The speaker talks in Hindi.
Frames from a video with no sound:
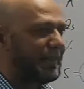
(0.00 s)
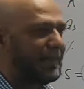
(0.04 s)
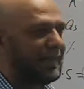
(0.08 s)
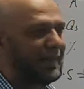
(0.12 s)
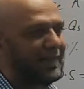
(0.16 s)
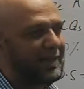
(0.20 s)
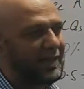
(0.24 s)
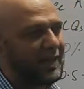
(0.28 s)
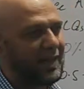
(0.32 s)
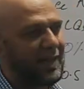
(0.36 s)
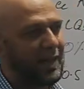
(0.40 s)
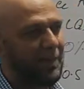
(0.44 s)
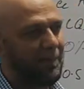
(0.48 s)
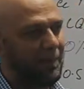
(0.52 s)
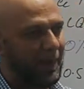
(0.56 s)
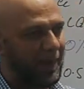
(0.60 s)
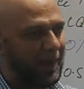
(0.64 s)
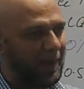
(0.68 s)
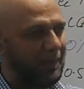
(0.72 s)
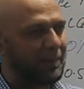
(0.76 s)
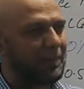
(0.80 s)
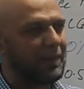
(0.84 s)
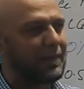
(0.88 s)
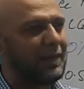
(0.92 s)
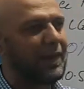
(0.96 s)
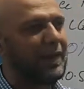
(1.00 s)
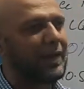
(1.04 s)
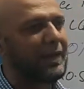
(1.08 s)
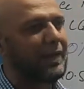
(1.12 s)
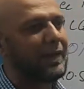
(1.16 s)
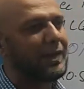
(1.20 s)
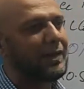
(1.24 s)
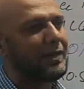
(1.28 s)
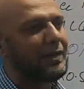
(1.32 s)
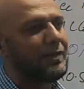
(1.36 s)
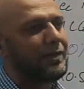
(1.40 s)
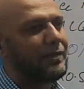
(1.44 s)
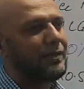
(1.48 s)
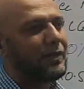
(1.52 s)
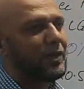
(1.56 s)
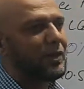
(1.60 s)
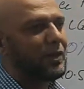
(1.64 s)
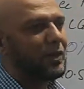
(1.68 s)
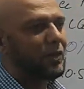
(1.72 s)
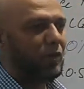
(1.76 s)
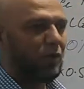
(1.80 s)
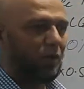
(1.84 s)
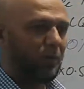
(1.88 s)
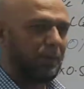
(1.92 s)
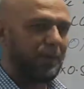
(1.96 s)
आते हैं ज़्यादा पहले भी बताया था
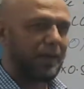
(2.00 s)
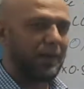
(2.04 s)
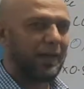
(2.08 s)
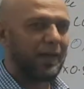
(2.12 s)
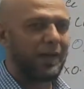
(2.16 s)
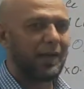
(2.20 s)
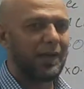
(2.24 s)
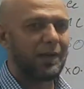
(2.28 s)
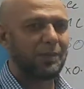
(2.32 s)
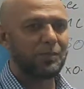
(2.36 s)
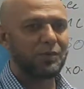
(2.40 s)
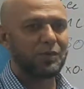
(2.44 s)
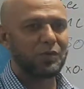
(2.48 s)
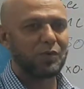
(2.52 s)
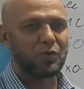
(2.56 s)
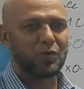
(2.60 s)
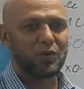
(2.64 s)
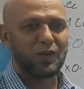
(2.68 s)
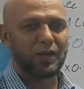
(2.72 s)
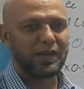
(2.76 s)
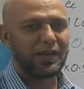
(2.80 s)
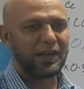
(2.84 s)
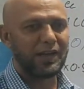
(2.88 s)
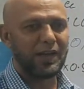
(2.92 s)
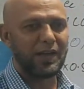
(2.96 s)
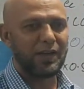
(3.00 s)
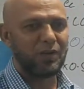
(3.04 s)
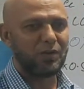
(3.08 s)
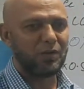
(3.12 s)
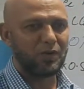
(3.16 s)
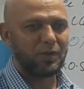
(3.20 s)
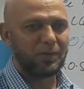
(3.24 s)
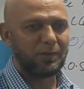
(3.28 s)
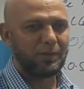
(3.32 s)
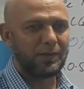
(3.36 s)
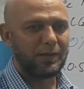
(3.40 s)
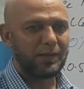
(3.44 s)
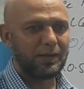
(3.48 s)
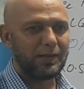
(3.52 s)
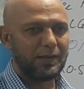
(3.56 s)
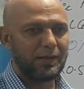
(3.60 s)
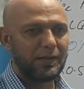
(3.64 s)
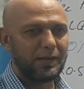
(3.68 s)
वो नमेरिकल हम छोड़ नहीं रहे कोई भी